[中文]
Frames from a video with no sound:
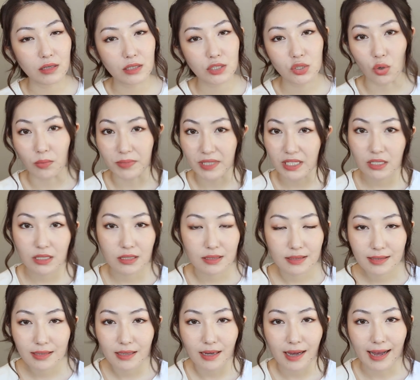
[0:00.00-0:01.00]
手臂试
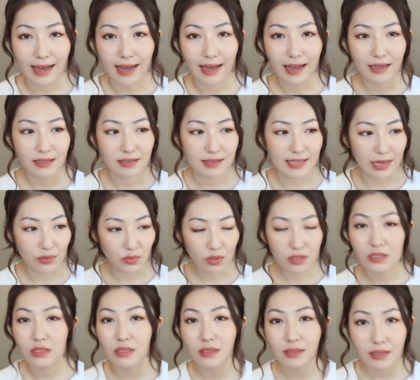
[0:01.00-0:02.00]
色啊，彩
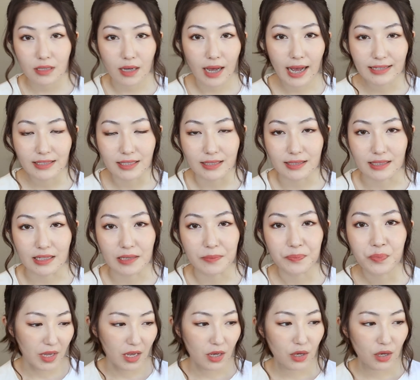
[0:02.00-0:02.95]
妆试色啊这些，